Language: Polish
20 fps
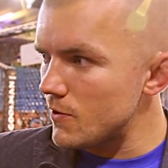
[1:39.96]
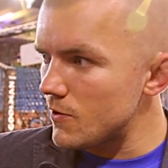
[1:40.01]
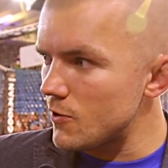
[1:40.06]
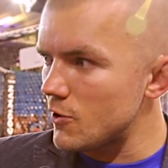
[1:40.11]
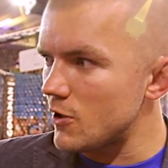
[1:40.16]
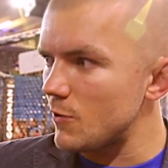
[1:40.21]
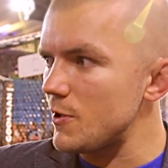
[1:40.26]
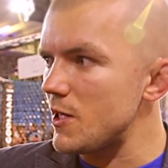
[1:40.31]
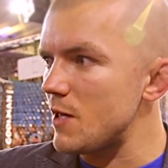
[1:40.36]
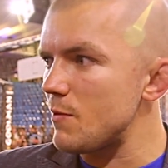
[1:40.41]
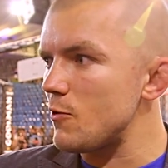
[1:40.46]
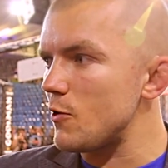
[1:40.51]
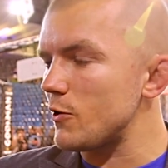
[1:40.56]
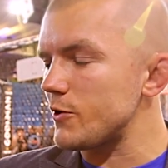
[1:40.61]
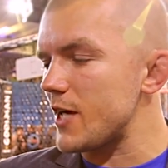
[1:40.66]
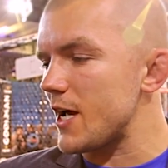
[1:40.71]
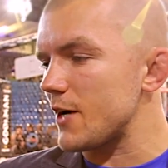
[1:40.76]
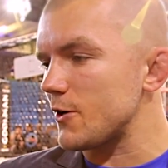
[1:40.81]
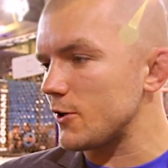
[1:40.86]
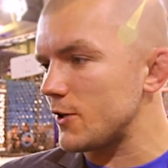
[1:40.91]
żeby nie było
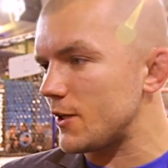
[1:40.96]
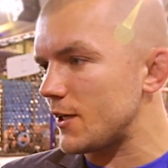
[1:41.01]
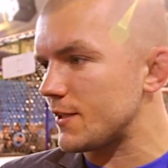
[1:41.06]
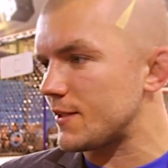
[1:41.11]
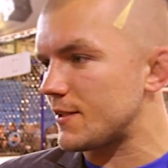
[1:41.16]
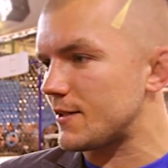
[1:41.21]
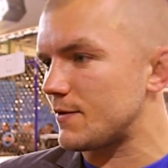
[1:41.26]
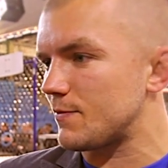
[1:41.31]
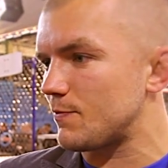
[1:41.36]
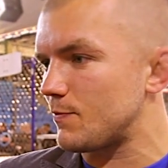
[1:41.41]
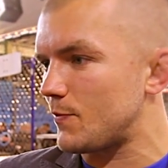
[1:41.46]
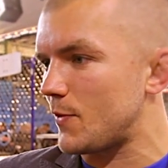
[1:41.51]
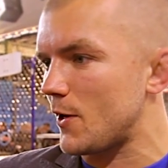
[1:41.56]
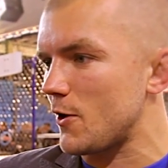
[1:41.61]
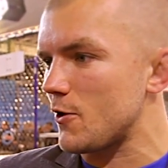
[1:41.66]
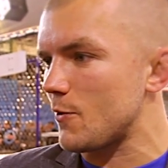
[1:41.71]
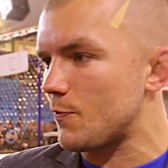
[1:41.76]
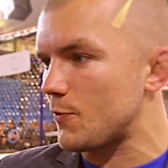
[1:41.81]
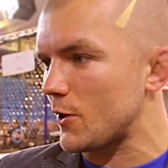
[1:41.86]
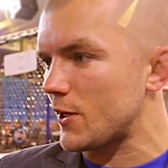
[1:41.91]
tak, że teraz
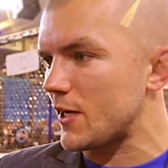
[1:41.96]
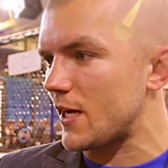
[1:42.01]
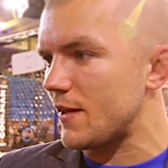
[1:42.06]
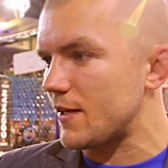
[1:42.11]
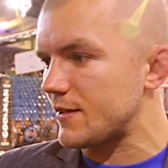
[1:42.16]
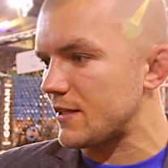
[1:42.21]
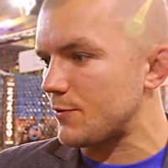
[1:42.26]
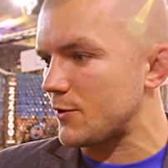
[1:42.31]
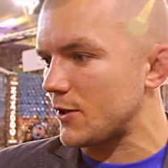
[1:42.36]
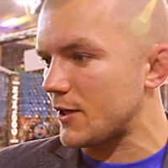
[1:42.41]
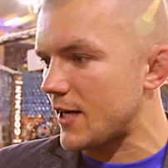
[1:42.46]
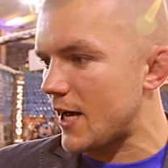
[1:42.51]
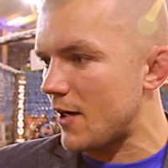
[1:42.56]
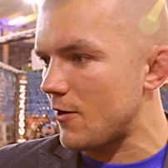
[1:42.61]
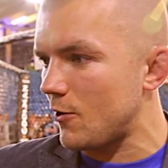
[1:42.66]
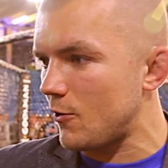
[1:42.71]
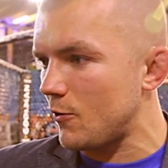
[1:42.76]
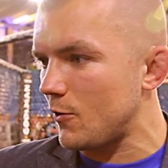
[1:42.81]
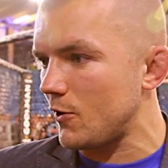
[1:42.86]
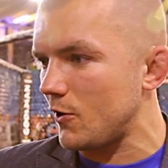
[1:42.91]
będzie przegrana za
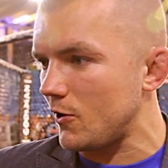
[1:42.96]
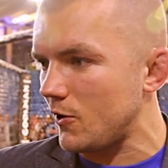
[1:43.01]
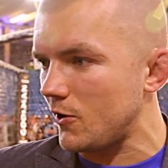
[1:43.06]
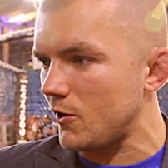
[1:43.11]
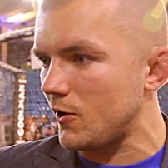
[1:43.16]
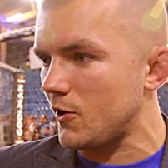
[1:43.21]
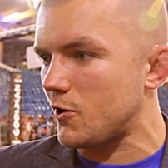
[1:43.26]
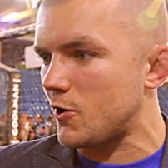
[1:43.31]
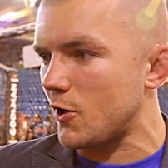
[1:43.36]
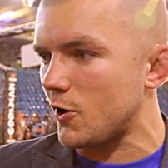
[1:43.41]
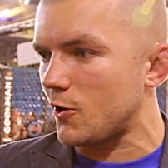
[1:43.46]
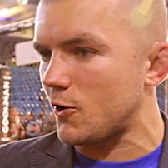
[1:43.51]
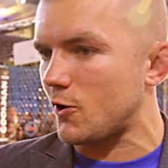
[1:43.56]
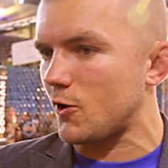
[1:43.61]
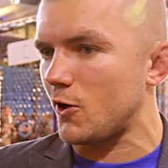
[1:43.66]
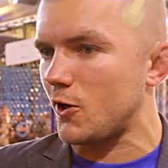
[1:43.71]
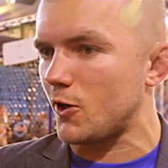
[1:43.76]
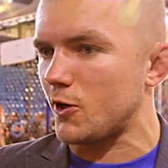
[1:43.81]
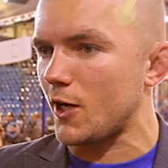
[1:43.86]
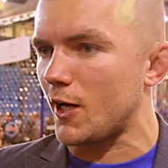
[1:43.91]
przegraną i, i
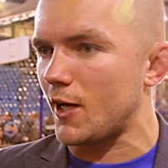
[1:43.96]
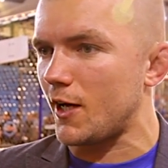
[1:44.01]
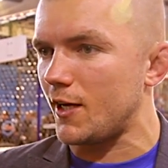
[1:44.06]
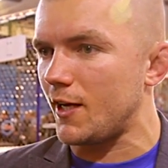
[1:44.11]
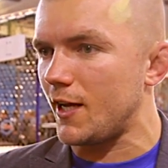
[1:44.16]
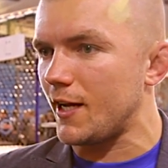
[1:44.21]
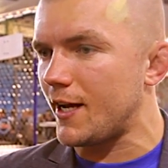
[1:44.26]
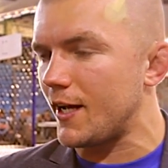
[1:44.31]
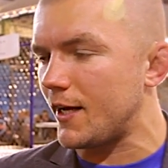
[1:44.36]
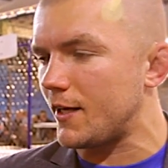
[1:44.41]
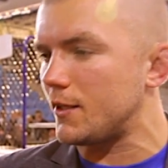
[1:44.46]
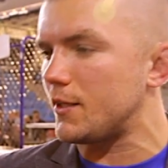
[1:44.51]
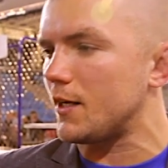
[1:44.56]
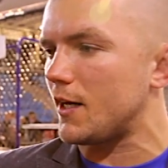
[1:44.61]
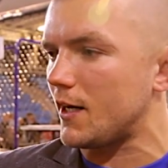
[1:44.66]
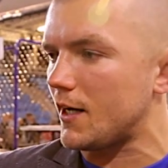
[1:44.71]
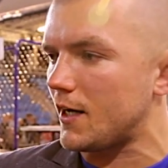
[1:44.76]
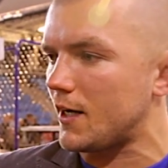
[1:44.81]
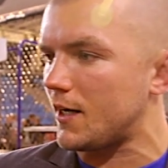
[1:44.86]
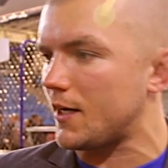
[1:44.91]
gdzieś e, ta
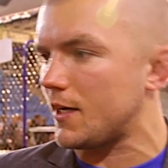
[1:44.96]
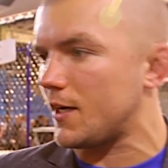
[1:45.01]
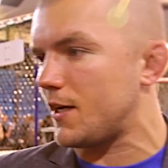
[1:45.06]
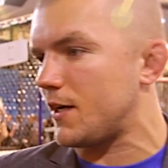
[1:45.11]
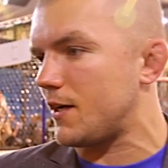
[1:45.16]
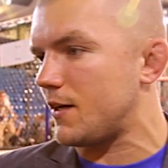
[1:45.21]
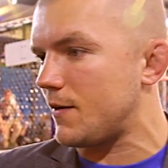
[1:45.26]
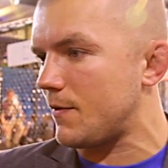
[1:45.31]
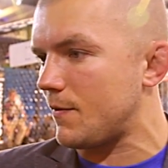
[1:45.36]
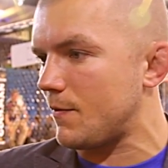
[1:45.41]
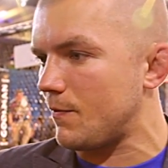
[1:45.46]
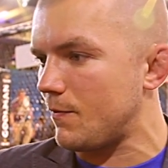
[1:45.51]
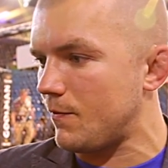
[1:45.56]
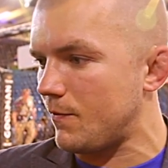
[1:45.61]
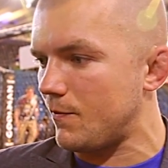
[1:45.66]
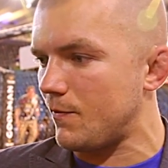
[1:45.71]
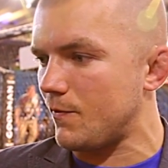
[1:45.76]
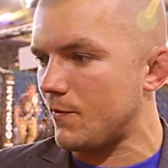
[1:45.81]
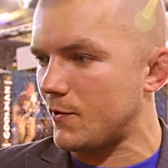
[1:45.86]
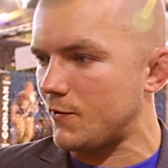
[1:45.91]
legenda
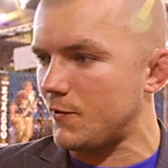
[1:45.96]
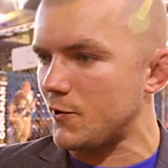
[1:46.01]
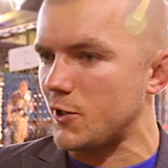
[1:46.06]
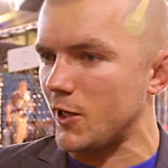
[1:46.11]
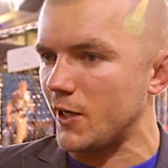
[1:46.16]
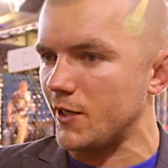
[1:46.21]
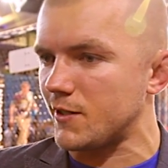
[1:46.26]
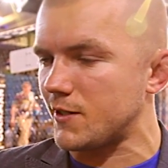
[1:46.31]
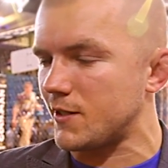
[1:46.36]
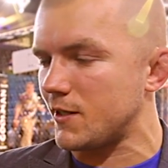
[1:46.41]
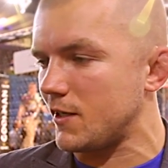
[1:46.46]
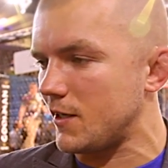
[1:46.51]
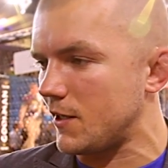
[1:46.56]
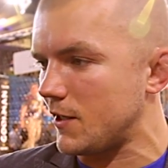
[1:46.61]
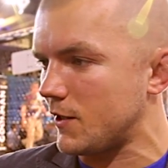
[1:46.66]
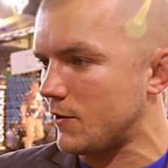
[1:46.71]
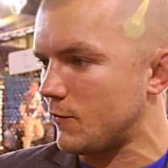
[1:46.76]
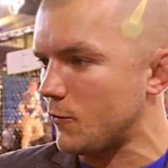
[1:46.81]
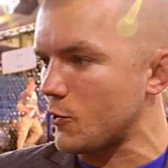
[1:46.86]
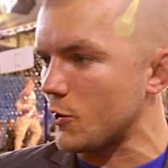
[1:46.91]

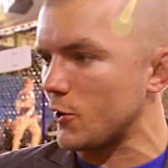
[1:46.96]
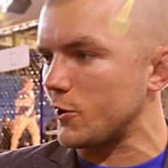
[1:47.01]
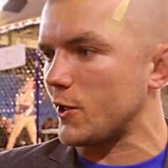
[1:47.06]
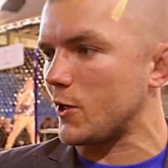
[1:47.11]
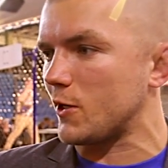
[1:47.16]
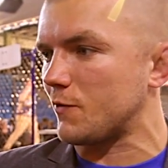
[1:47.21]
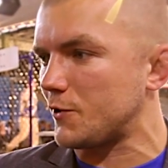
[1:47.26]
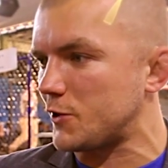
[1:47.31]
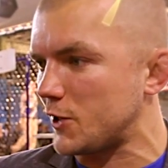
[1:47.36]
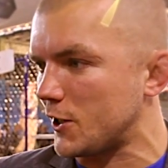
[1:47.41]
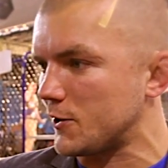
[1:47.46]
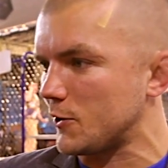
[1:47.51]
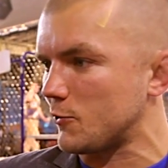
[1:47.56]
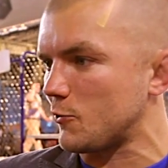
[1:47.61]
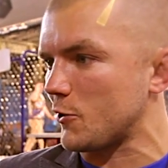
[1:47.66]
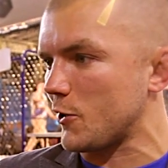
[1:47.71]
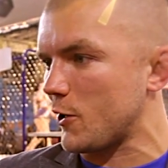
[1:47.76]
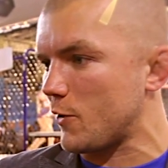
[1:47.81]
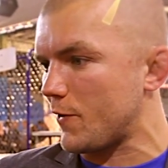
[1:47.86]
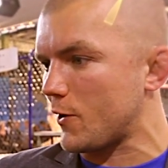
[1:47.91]
zwycięzcy, dwukrotnego zwycięzcy
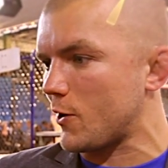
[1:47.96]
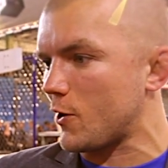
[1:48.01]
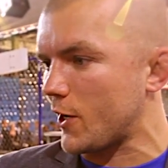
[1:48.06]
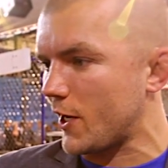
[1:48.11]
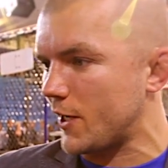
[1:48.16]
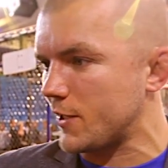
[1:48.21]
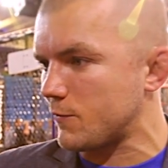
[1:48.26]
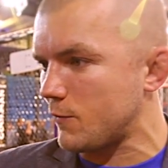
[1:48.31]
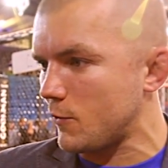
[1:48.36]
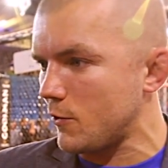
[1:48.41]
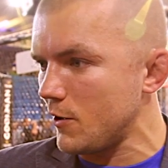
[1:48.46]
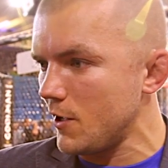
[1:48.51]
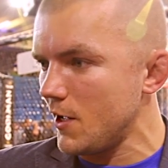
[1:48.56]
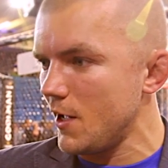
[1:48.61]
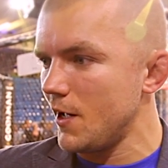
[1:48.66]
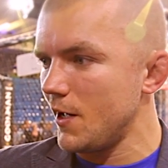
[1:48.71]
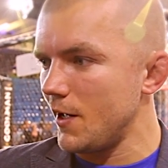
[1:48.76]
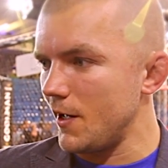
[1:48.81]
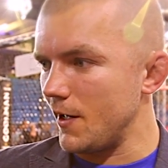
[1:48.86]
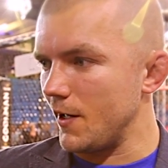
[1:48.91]
turniejowego KSW,
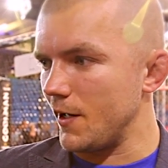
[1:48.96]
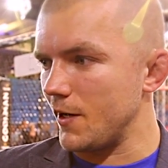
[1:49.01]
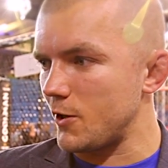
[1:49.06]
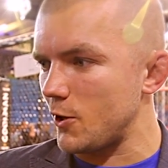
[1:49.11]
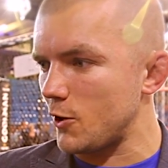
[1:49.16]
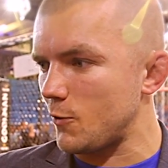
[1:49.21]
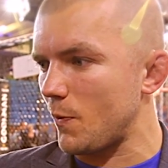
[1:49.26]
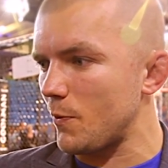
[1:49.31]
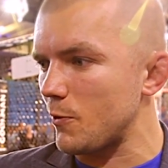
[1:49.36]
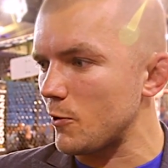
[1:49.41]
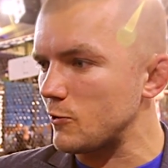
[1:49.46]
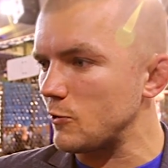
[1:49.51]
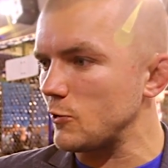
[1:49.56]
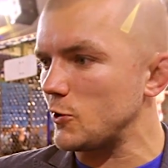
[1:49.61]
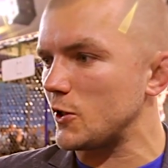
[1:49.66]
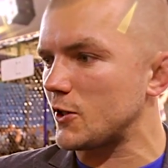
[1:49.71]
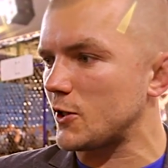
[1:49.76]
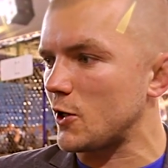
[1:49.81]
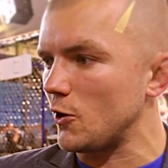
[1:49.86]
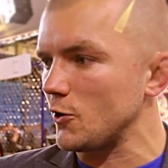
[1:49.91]
e, gdzieś po prostu
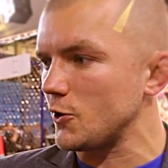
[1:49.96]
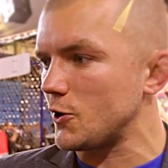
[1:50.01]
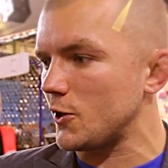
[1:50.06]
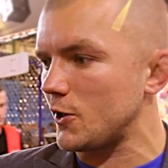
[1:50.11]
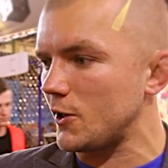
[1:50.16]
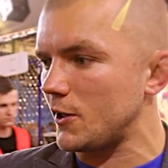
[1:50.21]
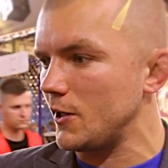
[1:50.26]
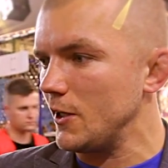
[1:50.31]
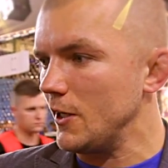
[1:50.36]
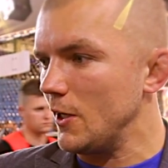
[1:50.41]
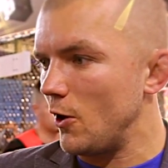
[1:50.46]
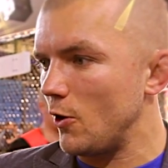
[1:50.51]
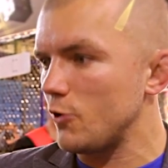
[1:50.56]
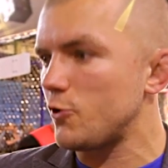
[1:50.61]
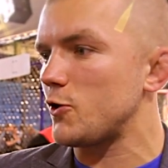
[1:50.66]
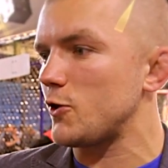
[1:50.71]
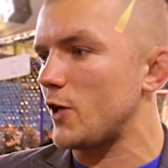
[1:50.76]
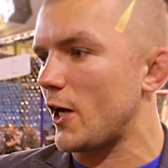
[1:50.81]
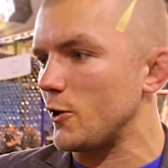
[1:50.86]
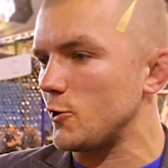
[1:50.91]
się skończy,
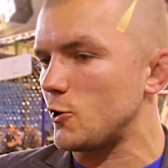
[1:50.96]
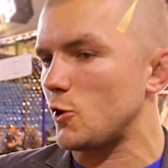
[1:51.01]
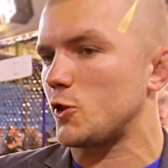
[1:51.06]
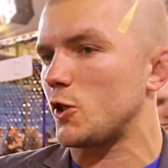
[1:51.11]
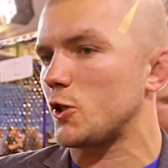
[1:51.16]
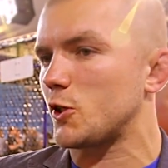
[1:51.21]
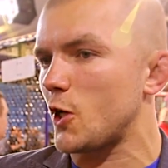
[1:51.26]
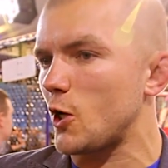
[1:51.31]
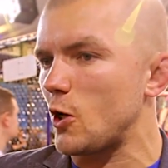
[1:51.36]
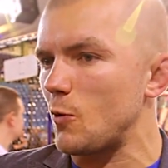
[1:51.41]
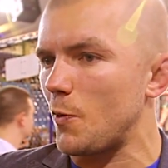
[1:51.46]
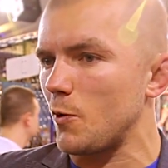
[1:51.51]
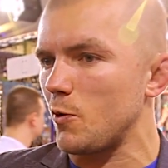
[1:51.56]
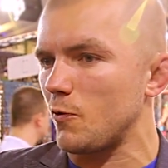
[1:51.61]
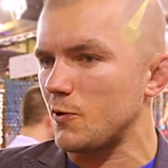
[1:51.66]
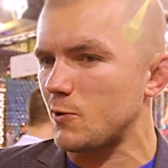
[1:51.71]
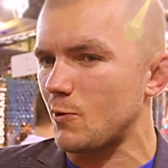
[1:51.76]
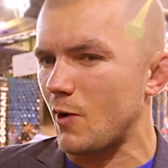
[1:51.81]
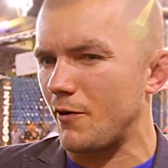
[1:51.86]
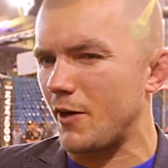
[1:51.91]
odcinając troszeczkę
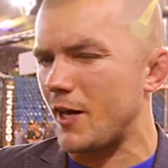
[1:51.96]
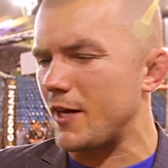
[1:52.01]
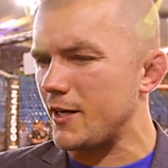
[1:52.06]
kuponów od sławy.